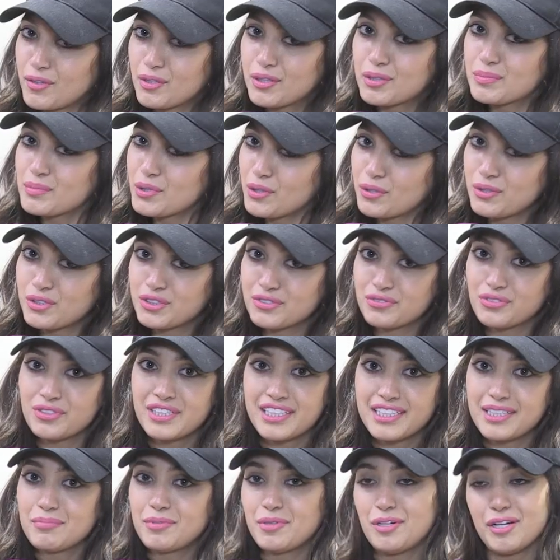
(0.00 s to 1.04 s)
كنقول لكم دخلوا شوفوا
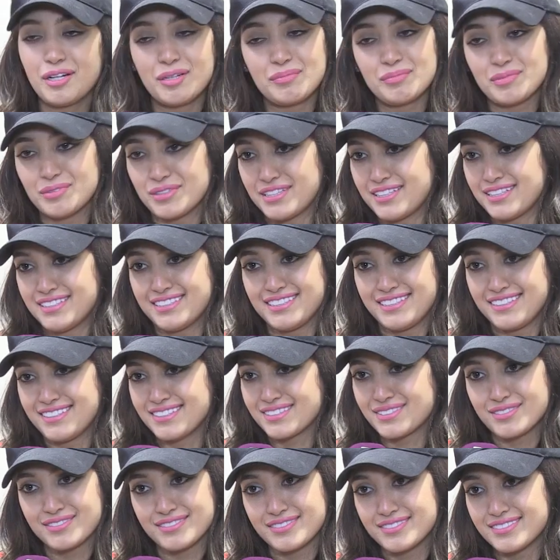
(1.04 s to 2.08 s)
الكليب وحكموا يعني
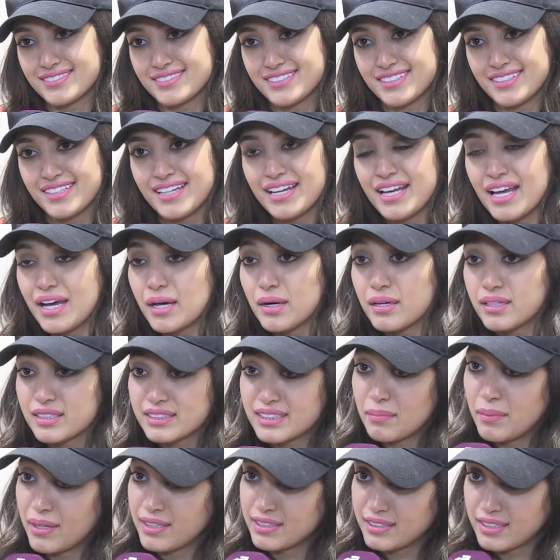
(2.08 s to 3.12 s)
أه،
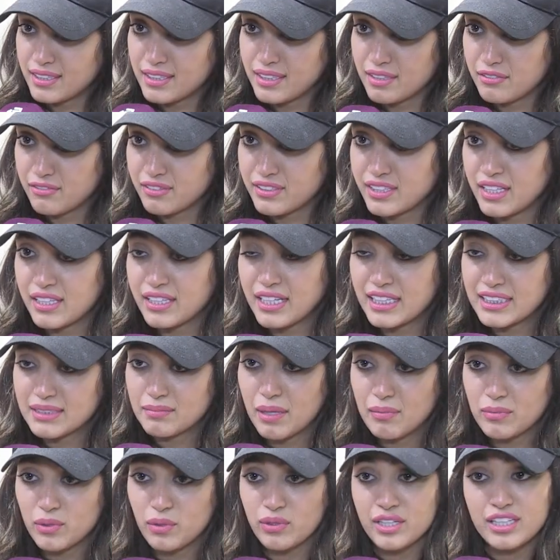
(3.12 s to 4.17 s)
طبعا الفنانه
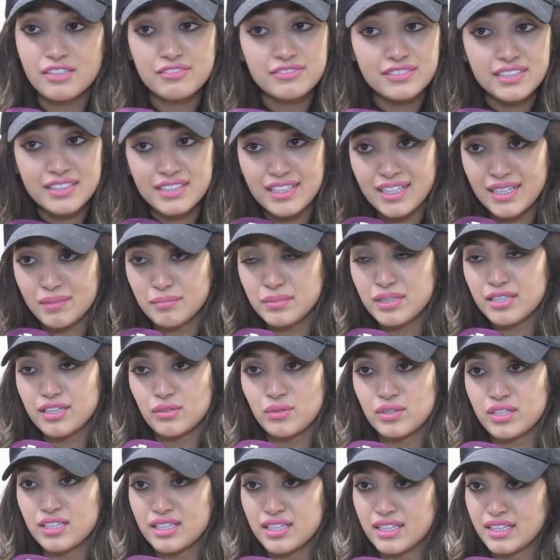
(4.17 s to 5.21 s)
اسماء النوريه فنانه كبيره
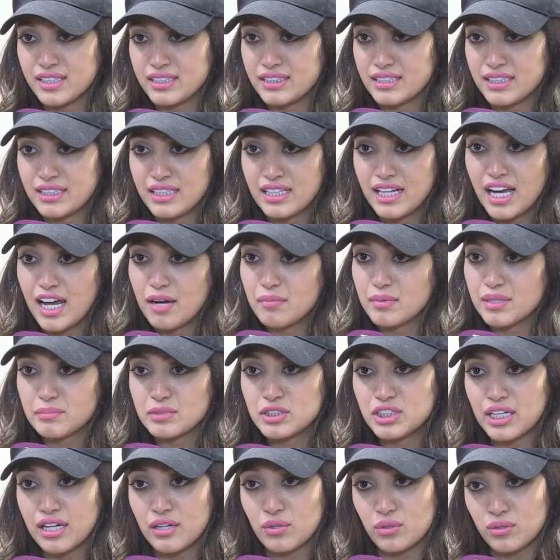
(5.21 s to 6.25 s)
وهي يعني اللي حامله
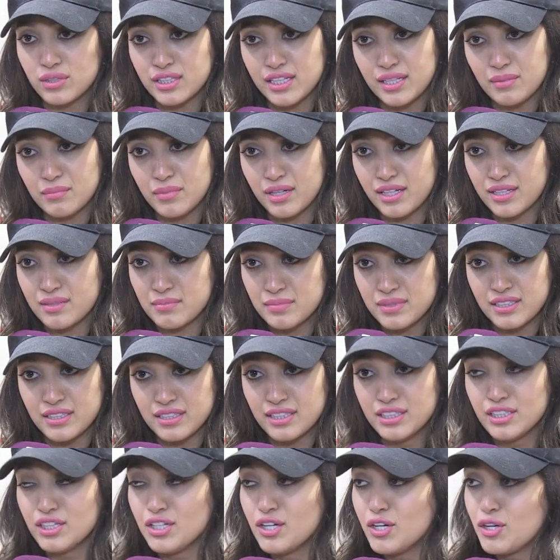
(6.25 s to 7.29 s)
مشعل الاغنيه
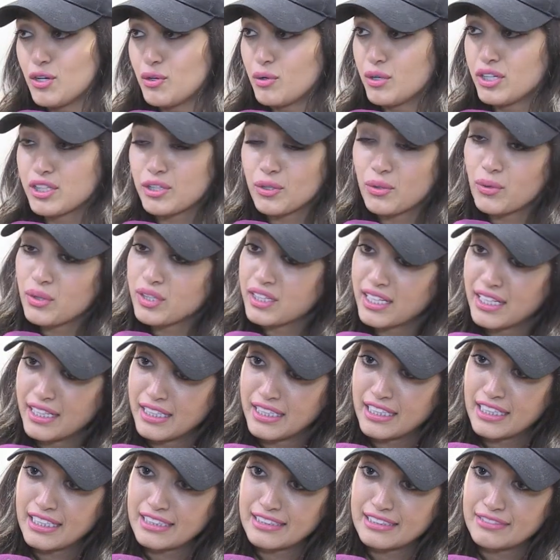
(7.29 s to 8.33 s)
المغربيه وحنا كلنا
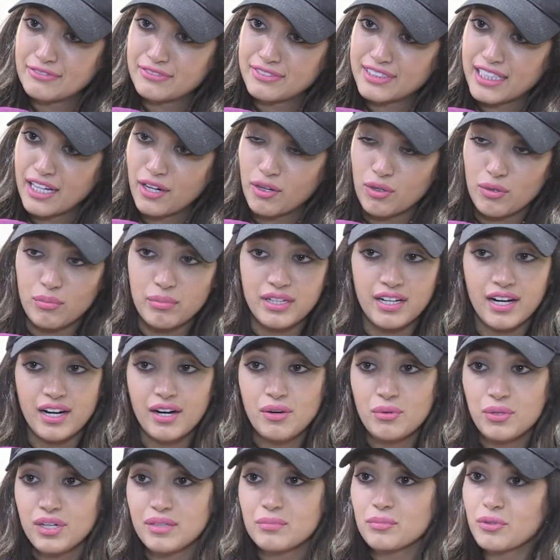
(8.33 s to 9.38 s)
يعني كنفتخروا
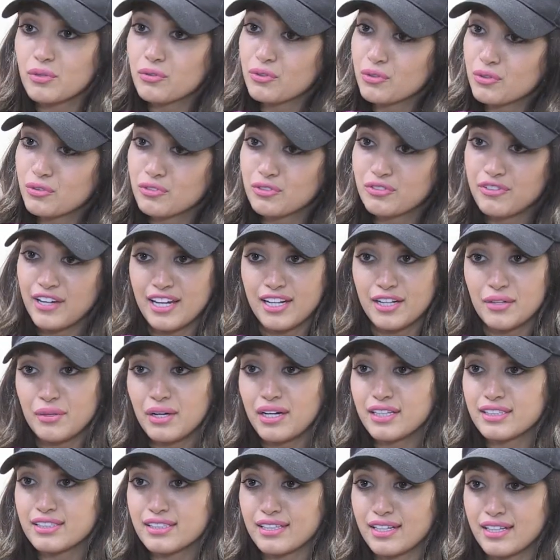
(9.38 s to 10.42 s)
بها وكنبغيو نكونوا فحالها
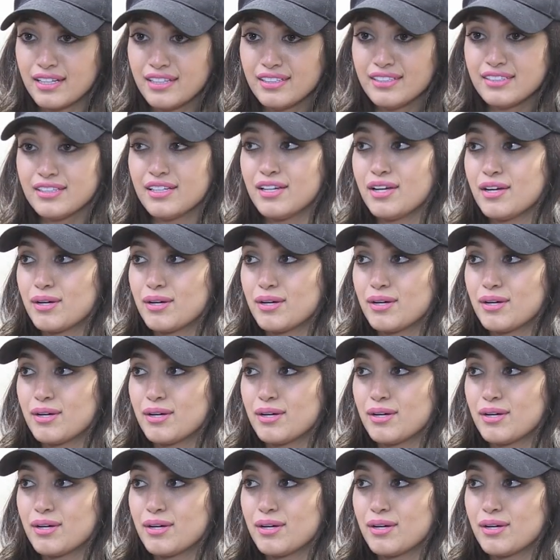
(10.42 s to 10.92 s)
واحد النهار